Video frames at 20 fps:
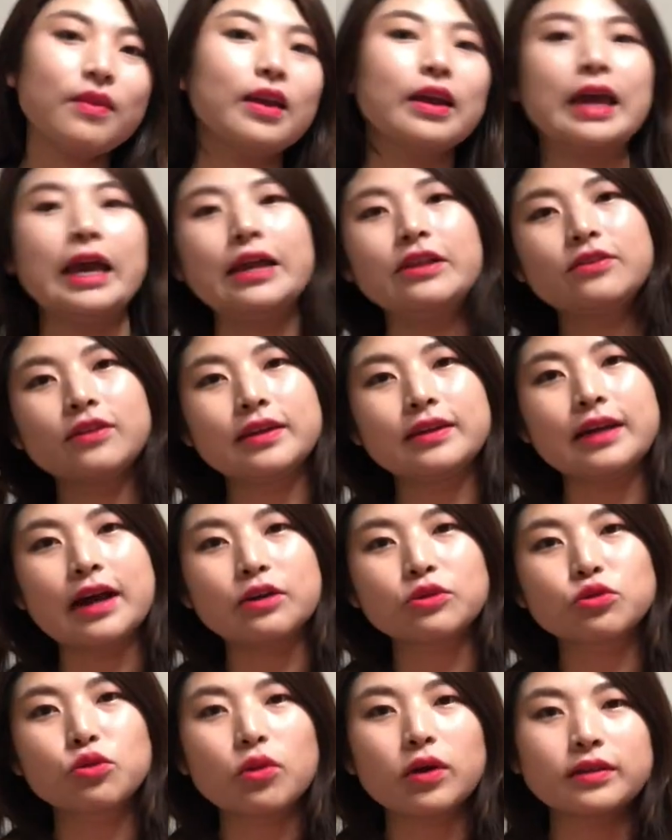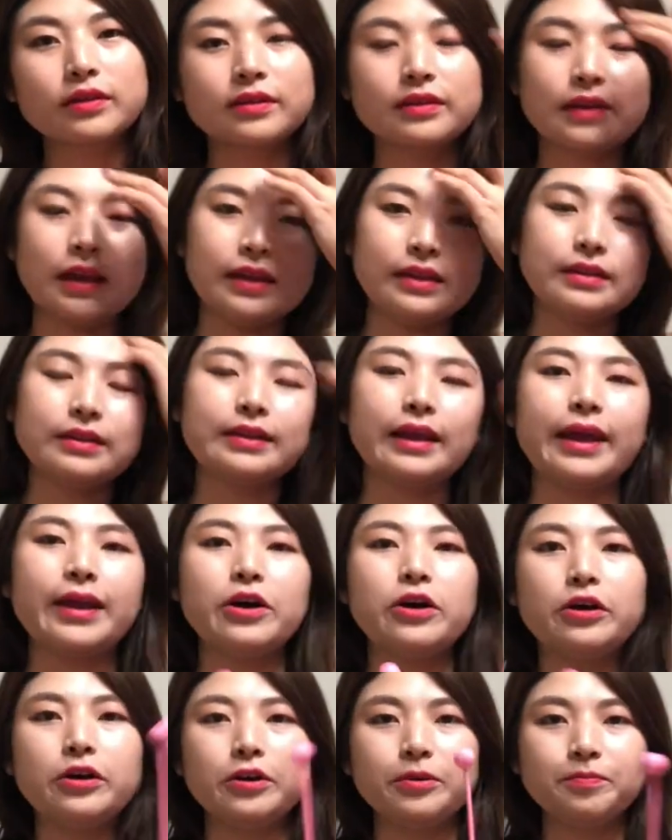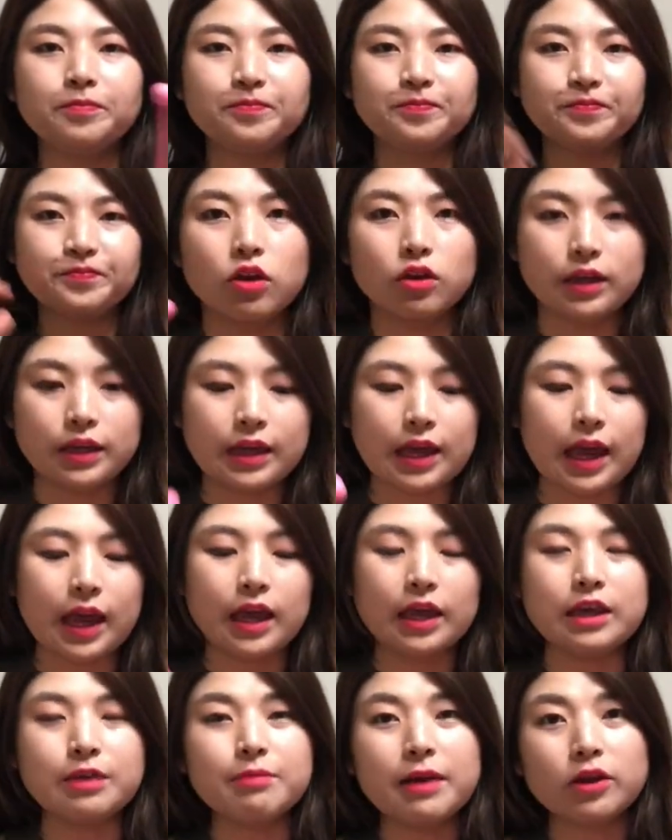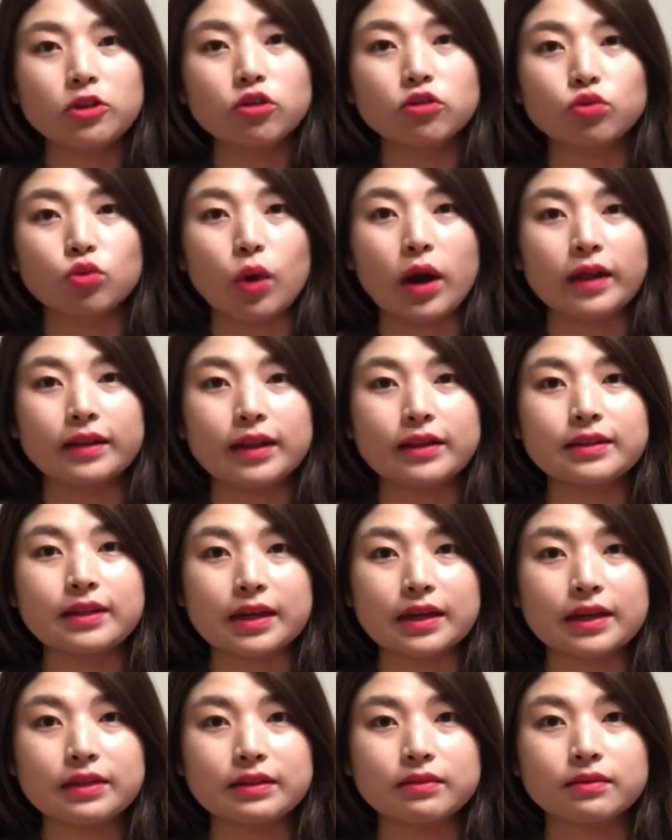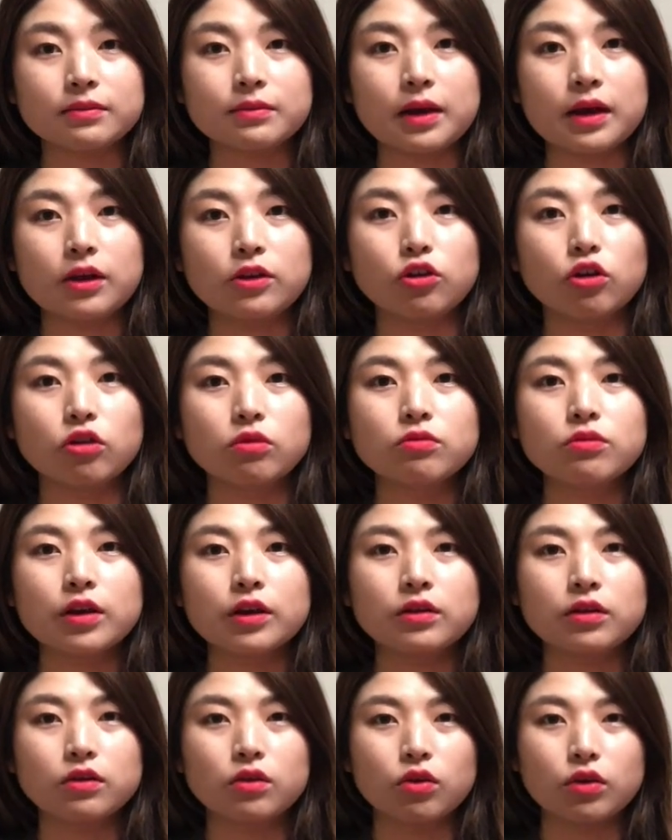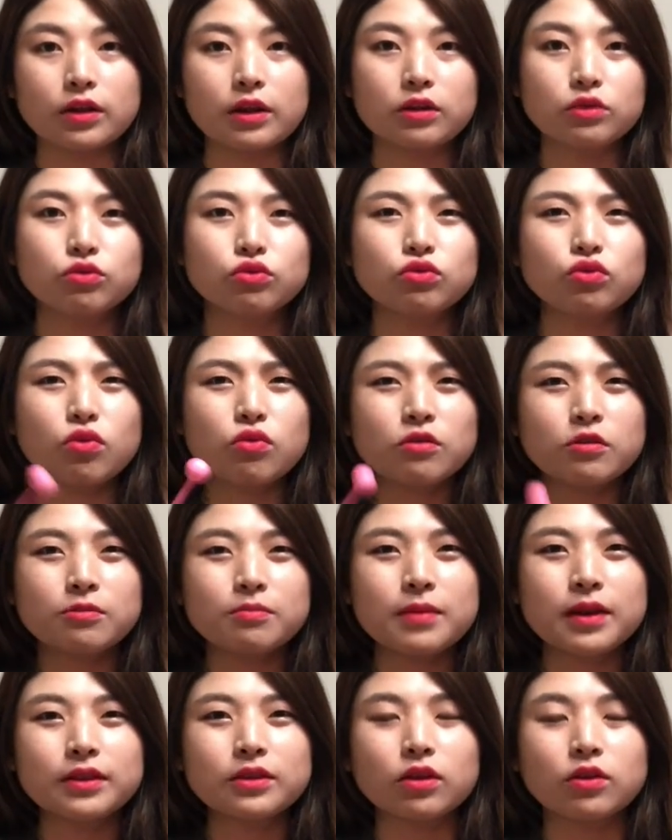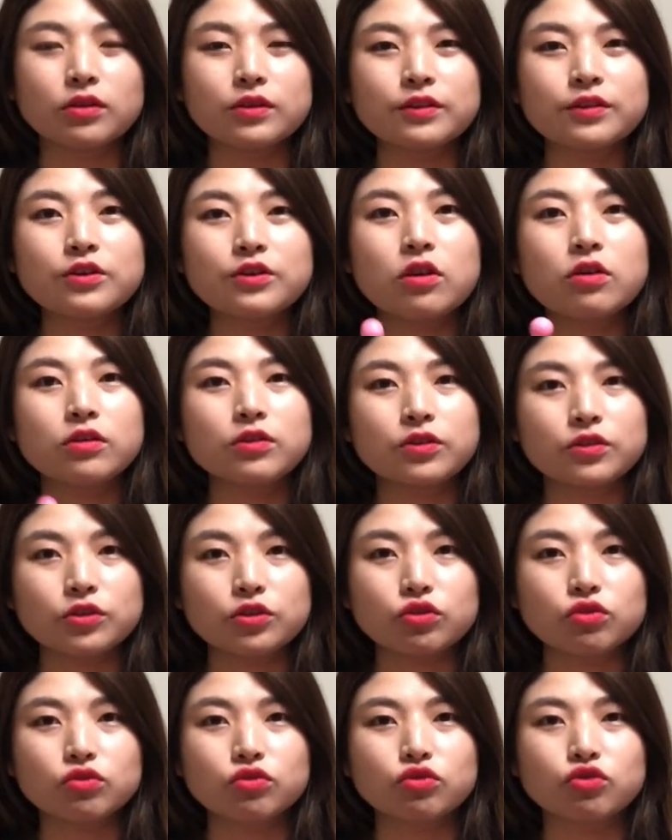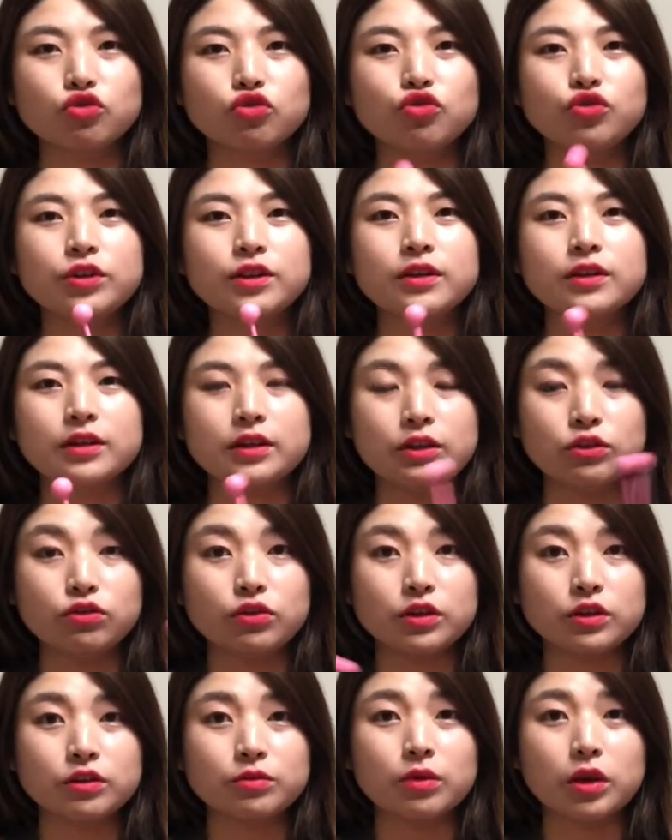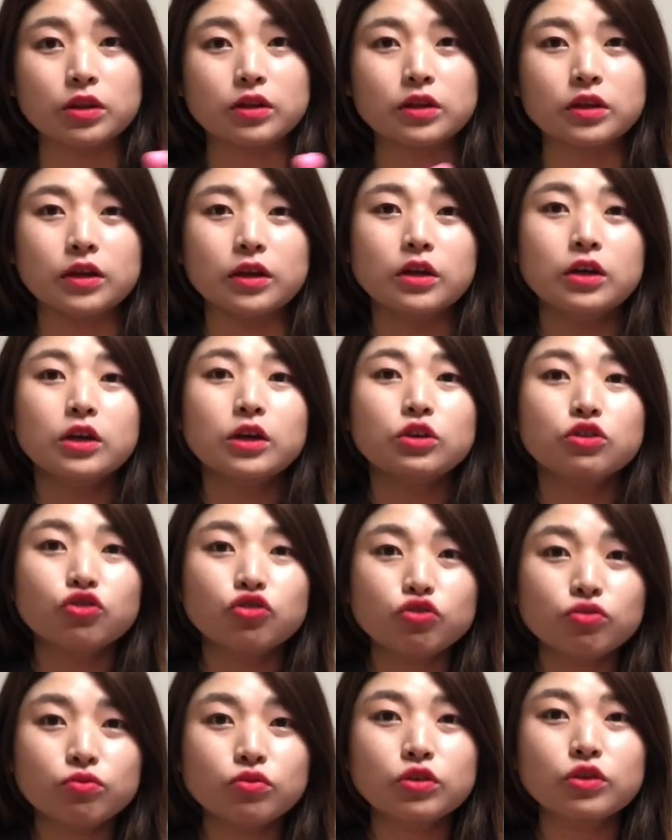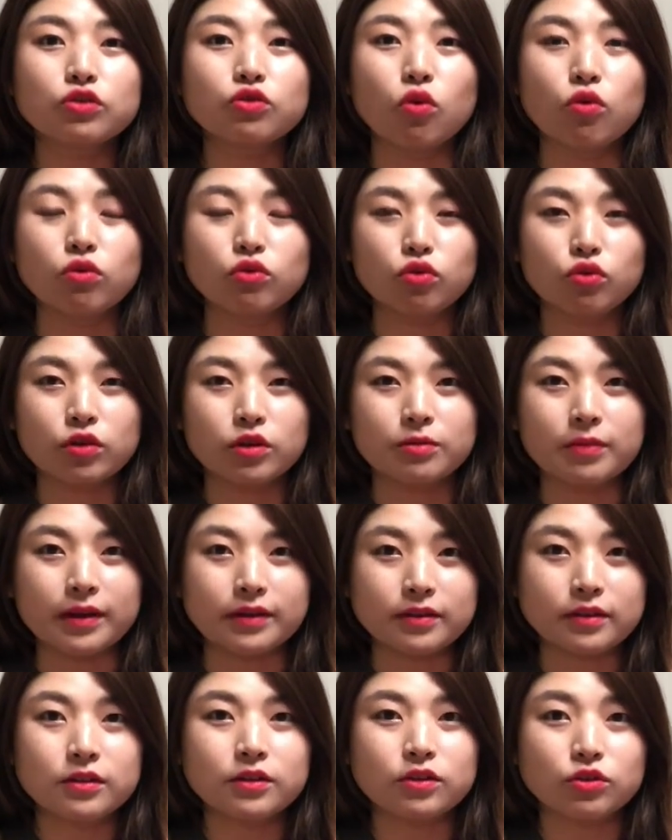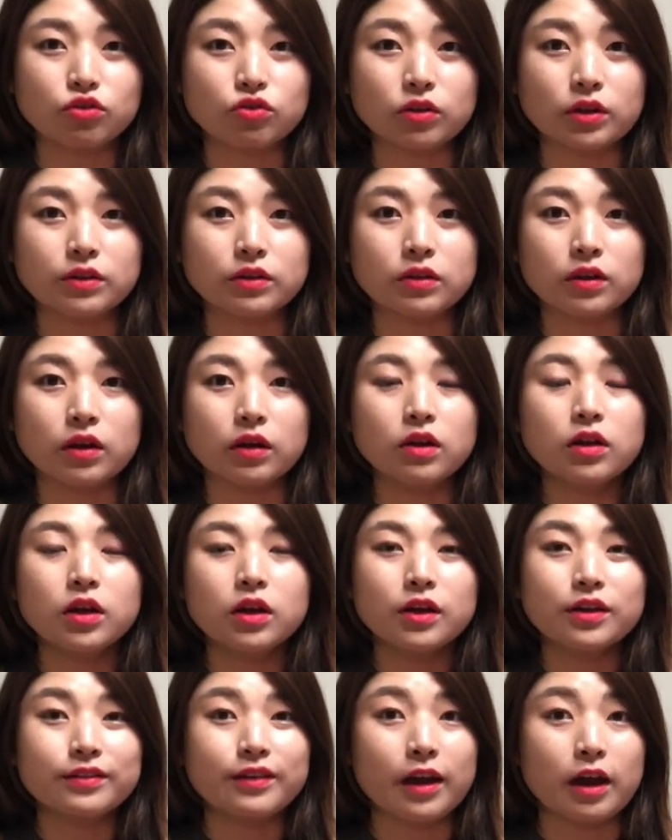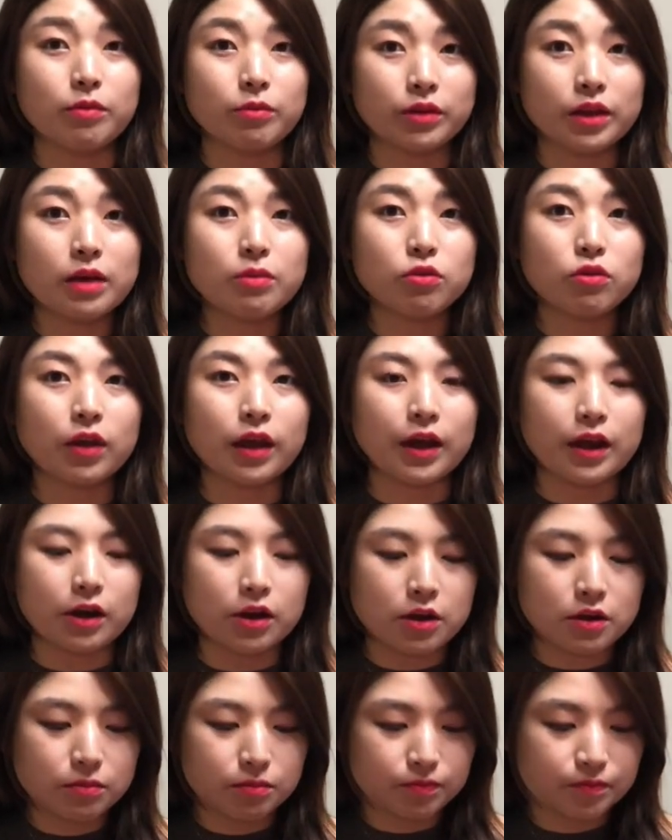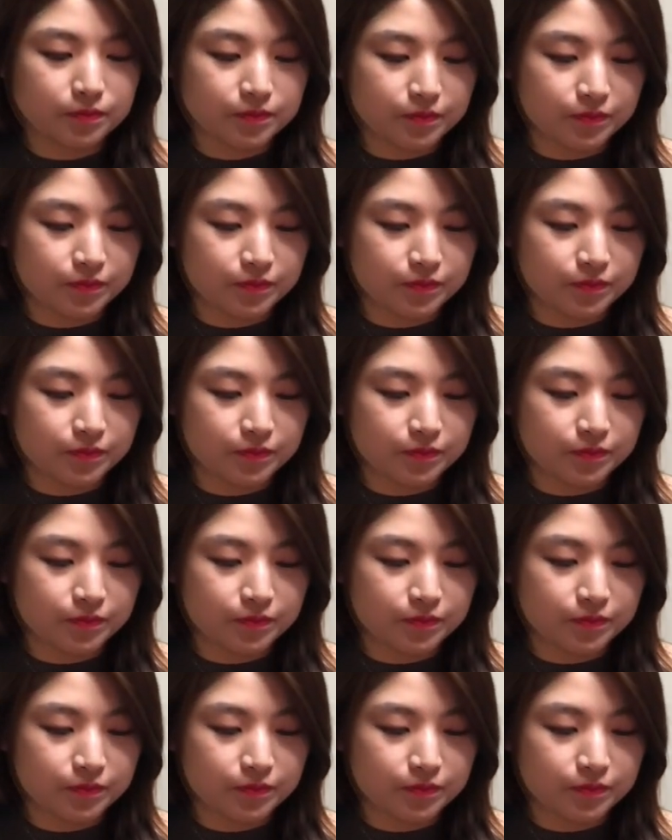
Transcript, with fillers: 개인적인 약속 같은 게 있는데요. 이게 2만 원도 안 하는 악기지만 여러분께서 여기다가 조금만 더 신경을 쓰시고 주의를 기울이시면은 충분히 좋은 소리를 만드실 수가 있어요. 제가 한번 해볼게요.